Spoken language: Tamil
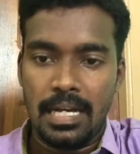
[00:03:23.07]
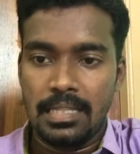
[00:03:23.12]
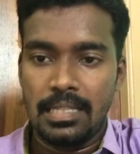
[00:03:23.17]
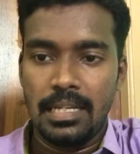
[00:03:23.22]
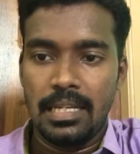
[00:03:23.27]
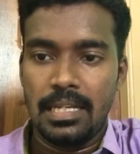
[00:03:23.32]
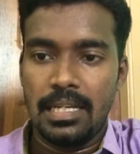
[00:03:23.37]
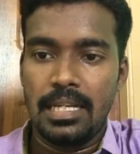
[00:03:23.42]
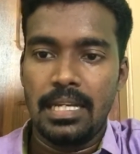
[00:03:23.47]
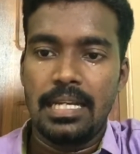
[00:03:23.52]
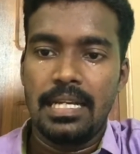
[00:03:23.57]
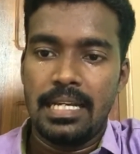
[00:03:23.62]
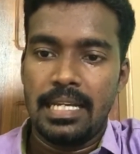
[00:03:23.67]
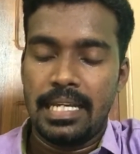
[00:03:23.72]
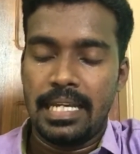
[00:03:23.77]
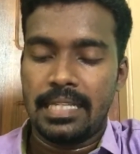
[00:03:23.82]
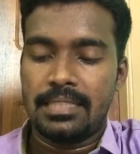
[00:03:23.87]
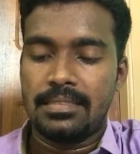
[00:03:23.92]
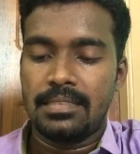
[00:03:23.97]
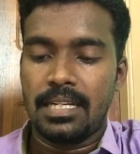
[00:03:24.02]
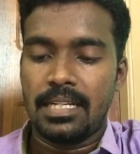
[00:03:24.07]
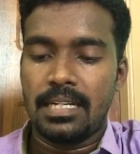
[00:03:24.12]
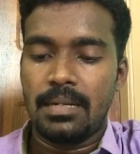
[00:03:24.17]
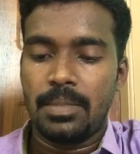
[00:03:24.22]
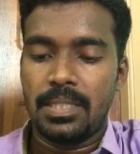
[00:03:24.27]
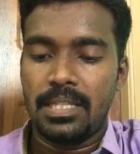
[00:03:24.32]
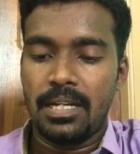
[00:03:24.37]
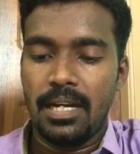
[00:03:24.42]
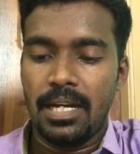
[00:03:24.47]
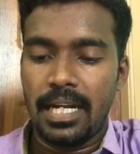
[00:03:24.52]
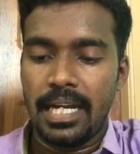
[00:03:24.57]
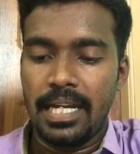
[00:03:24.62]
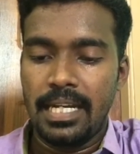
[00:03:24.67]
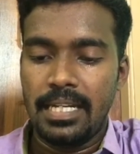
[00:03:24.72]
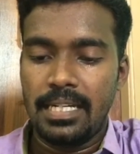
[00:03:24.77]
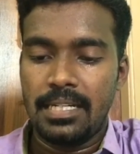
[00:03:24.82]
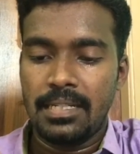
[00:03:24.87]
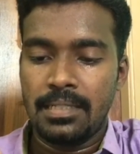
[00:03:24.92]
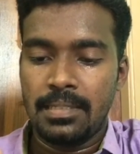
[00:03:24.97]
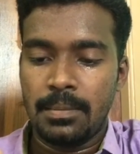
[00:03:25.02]
அதில் எக்ஸாக்டாக பார்த்தீங்கன்னா
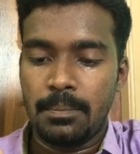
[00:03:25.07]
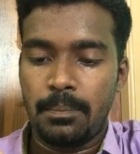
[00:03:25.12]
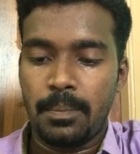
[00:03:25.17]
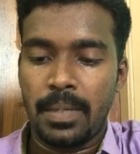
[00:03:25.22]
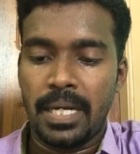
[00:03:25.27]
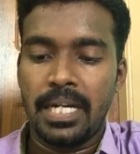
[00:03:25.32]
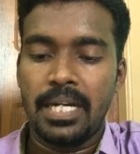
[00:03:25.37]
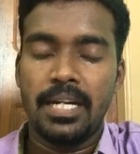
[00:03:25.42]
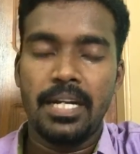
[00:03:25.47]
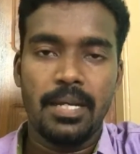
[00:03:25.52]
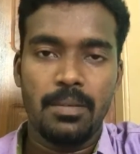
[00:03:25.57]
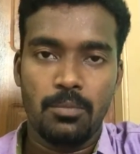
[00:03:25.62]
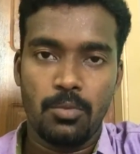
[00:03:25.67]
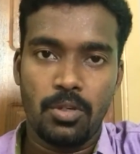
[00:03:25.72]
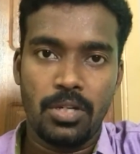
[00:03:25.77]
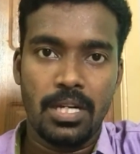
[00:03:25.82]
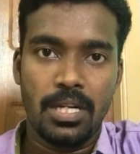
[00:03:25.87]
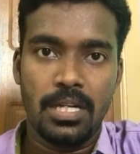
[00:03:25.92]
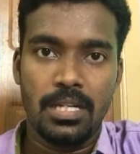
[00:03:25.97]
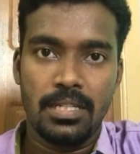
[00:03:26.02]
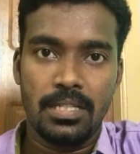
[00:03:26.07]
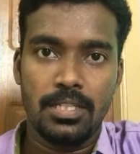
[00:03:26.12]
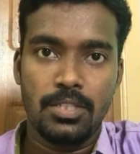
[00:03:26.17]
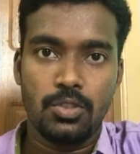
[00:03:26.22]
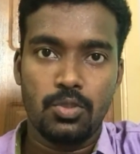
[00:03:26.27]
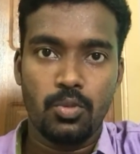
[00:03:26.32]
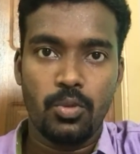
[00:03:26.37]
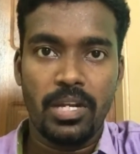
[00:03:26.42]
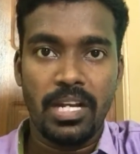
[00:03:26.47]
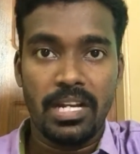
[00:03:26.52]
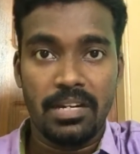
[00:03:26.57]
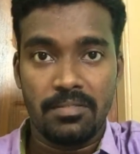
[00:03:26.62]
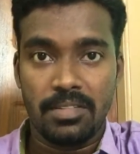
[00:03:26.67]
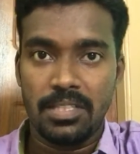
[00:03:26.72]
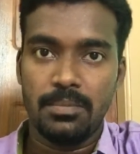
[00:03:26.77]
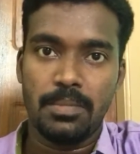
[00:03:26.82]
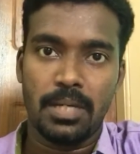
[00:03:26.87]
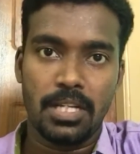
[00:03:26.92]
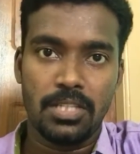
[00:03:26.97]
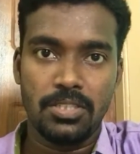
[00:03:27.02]
நைட்டு பன்னெண்டே முக்காலுக்கு சூரியன்
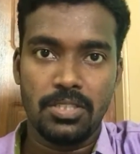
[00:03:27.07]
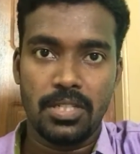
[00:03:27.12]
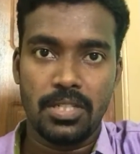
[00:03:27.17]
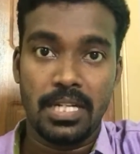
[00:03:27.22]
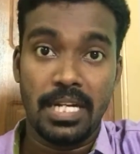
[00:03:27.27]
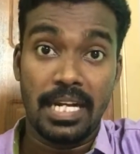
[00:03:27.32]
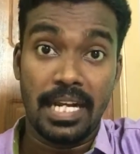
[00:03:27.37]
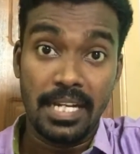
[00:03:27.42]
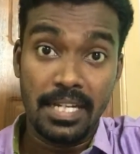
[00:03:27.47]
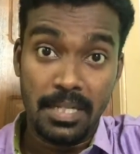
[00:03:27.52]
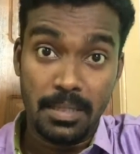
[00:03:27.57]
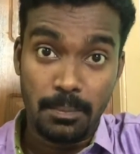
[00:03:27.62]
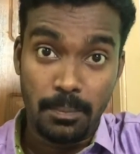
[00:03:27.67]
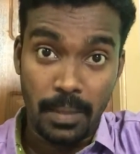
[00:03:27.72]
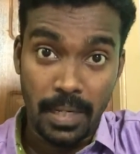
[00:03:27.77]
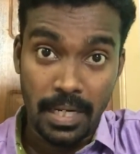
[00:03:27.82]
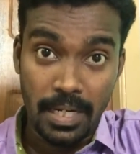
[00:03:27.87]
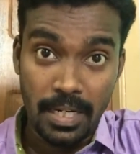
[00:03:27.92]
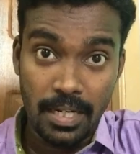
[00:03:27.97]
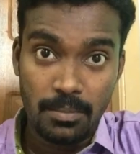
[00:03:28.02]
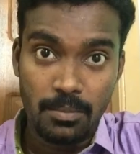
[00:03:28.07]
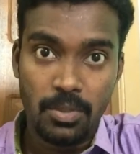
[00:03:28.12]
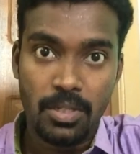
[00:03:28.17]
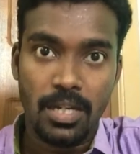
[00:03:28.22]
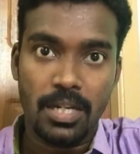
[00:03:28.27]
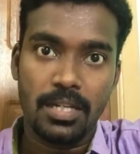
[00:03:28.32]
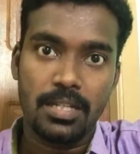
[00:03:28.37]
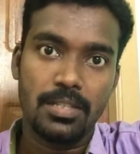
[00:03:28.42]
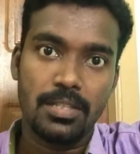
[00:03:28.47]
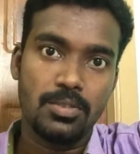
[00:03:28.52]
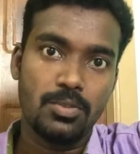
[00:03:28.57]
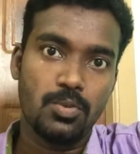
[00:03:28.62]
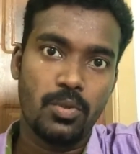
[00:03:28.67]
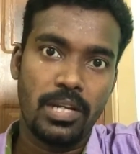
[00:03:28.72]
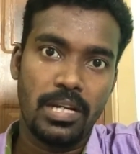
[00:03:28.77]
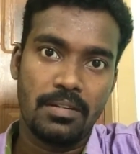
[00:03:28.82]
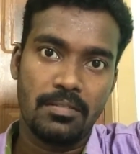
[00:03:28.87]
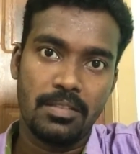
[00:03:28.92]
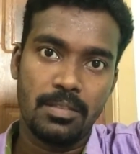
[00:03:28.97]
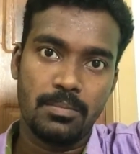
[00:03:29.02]
வந்து மறைஞ்சிருங்க நைட்டு பன்னெண்டே முக்காலுக்கு தான்
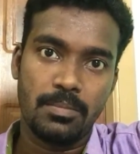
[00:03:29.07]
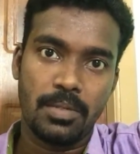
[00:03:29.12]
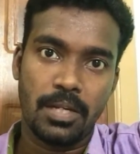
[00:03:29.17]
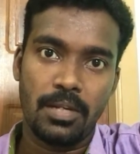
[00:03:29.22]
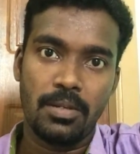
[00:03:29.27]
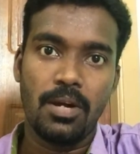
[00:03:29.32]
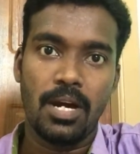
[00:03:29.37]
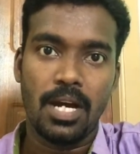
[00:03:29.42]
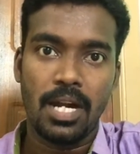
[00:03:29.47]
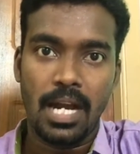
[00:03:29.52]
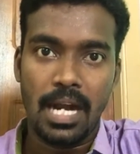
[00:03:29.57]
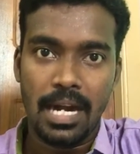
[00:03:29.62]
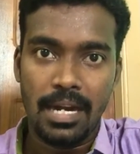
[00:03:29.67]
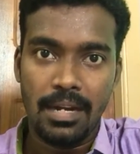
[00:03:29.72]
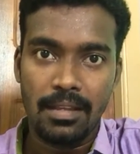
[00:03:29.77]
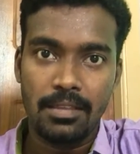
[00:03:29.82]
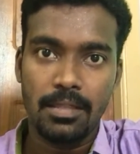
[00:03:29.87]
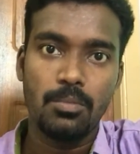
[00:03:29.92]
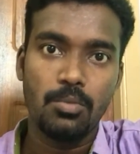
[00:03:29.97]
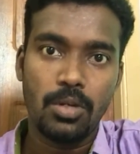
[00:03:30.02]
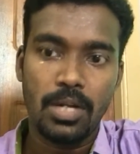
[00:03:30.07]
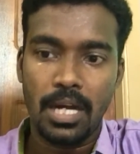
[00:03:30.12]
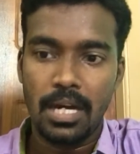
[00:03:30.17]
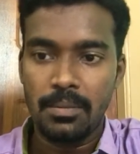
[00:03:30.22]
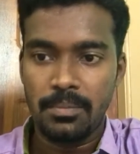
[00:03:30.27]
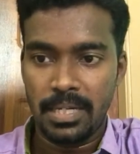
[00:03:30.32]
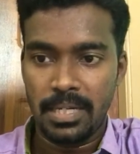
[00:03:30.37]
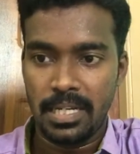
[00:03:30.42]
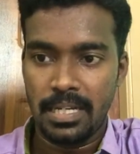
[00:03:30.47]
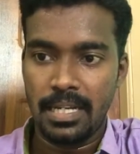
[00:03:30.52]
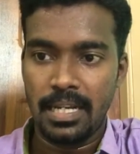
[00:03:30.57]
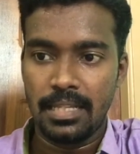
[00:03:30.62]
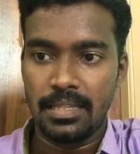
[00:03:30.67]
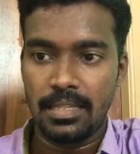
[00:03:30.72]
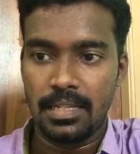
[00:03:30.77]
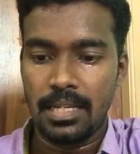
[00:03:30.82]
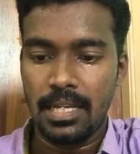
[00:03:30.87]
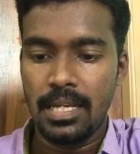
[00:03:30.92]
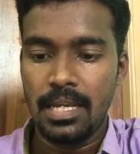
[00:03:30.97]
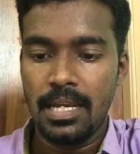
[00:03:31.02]
சூரியன் வந்து மறையும் ஆனால் அடுத்த முக்கால் மணி
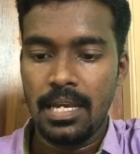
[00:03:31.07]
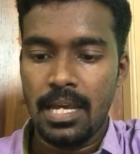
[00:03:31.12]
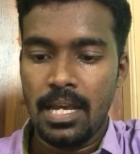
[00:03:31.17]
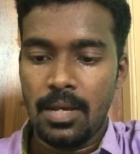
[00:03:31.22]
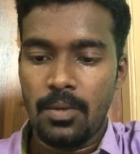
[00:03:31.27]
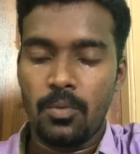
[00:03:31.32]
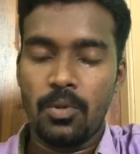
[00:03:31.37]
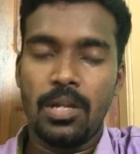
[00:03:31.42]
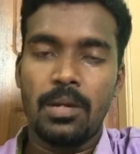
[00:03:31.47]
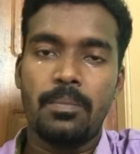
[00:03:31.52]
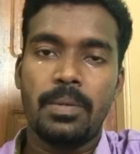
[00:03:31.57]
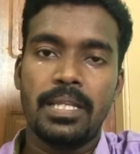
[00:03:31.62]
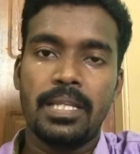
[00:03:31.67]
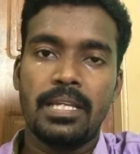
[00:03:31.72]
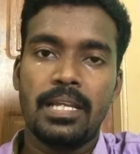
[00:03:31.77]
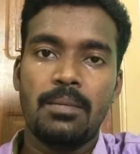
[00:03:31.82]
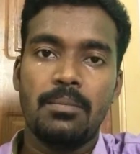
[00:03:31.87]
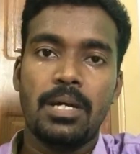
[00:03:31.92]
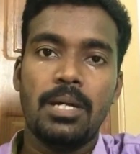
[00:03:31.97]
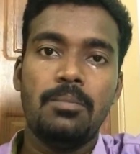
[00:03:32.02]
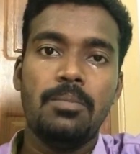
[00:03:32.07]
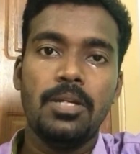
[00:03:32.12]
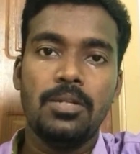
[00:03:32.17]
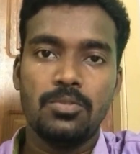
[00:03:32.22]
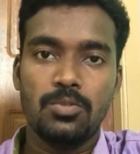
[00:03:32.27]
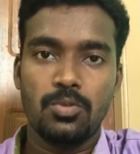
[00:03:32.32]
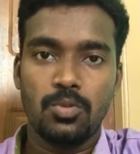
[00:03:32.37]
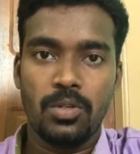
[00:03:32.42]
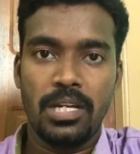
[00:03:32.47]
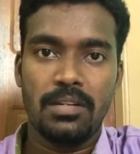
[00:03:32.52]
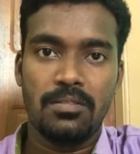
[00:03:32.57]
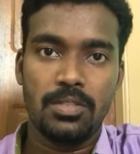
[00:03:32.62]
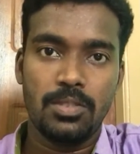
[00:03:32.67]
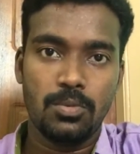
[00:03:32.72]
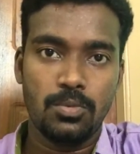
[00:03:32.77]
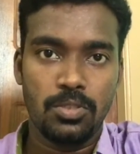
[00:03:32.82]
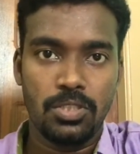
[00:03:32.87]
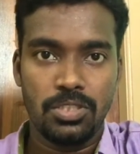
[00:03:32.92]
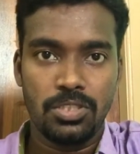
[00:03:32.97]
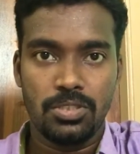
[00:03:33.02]
நேரத்தில் உங்களுக்கு பார்த்திங்கன்னா மறுபடியும் சூரியன்
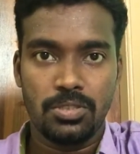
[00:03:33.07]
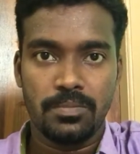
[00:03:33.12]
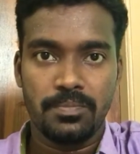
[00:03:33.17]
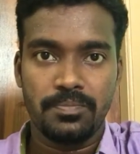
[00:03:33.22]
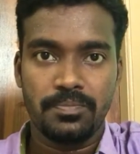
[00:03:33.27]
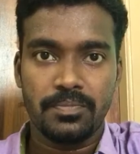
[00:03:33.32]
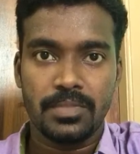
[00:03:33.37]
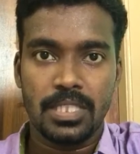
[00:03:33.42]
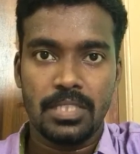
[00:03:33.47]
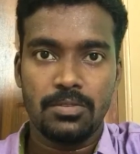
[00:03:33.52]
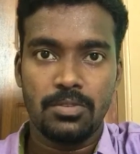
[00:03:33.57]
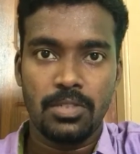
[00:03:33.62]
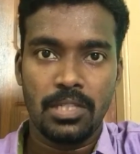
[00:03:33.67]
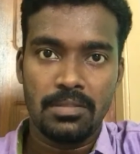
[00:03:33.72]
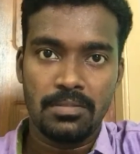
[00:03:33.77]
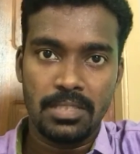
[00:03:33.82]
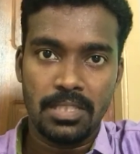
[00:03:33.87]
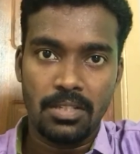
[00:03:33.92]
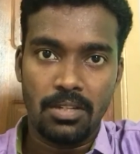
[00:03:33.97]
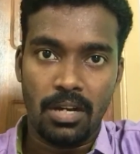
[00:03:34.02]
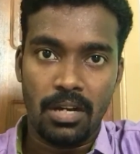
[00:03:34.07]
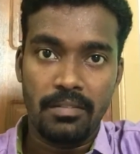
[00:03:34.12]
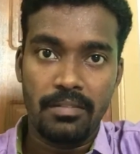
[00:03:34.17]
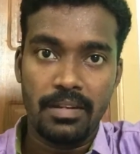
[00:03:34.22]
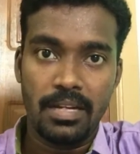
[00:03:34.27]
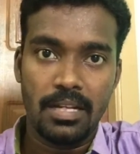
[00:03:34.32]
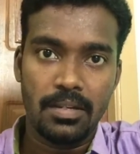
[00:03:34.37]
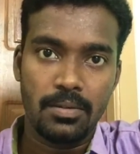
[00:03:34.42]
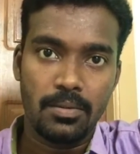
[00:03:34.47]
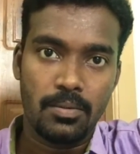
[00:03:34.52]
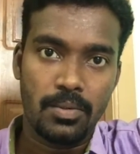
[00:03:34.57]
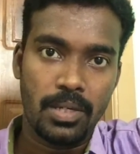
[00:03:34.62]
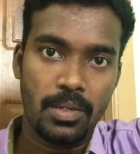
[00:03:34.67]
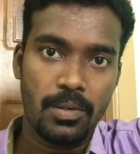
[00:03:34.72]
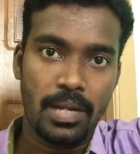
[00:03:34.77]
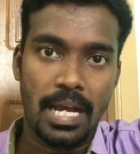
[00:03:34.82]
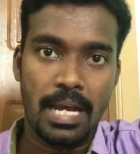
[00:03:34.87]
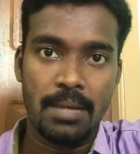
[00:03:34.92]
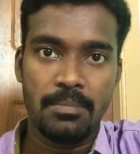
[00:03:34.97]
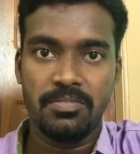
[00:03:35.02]
வந்து உதிச்சிடும் ஸோ இது வந்து நார்வேயில்
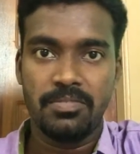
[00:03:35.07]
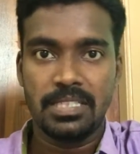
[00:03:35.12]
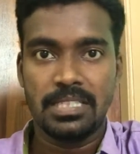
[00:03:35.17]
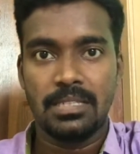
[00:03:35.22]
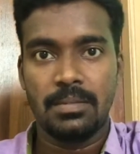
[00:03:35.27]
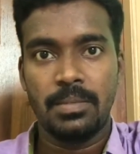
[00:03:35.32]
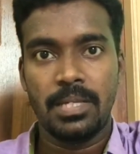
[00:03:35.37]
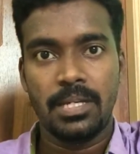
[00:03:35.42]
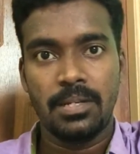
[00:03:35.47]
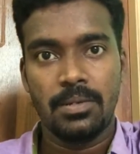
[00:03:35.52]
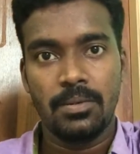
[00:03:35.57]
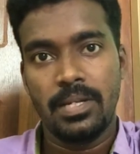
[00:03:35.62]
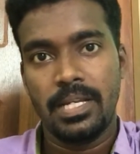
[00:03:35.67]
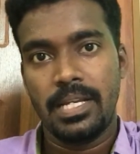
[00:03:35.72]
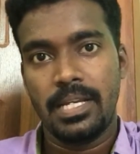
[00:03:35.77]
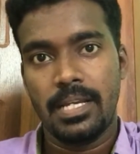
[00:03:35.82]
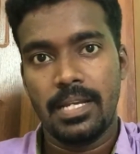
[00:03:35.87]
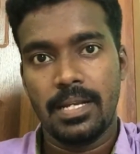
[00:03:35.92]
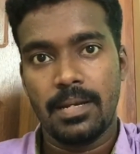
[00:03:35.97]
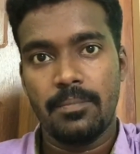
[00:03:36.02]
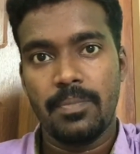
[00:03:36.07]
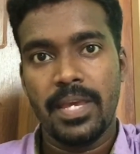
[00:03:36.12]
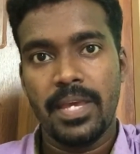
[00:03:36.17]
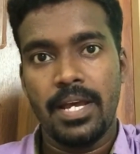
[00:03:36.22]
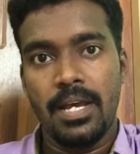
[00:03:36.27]
இருக்கக்கூடிய ஒரு ஹேமஃபெஸ்ட் அப்படிங்கிற ஒரு ஏரியா